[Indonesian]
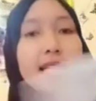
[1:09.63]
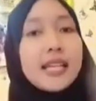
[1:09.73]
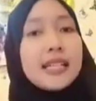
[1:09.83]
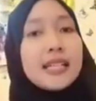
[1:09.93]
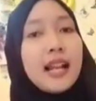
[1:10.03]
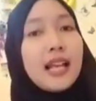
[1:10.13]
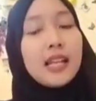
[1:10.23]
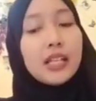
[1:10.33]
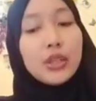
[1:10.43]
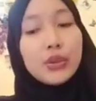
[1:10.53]
Jadi
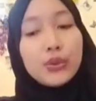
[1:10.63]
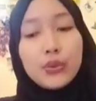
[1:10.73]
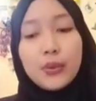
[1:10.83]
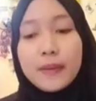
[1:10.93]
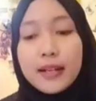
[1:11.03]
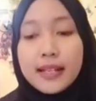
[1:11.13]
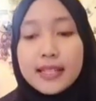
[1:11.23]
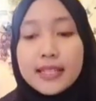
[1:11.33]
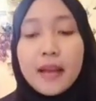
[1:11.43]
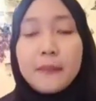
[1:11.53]
nelayan itu
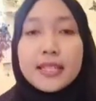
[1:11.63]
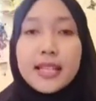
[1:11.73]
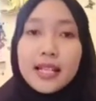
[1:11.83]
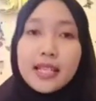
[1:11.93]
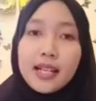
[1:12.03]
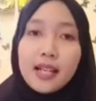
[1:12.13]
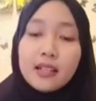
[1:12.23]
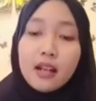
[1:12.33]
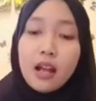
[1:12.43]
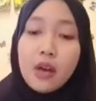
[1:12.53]
bekerja mencari ikan
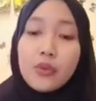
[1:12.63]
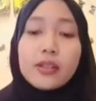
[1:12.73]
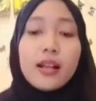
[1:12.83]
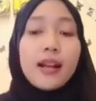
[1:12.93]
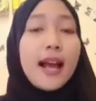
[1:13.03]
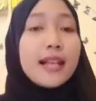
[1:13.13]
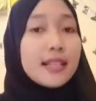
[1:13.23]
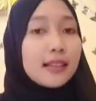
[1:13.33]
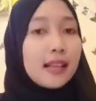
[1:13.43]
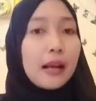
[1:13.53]
di laut dan
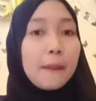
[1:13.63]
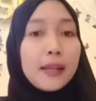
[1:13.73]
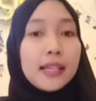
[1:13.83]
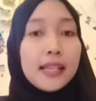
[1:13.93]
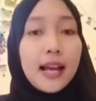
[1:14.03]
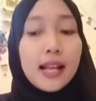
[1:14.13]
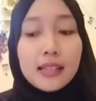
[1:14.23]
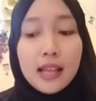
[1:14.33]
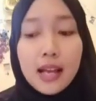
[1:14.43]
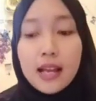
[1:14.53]
hasil tangkapan
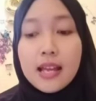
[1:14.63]
ikannya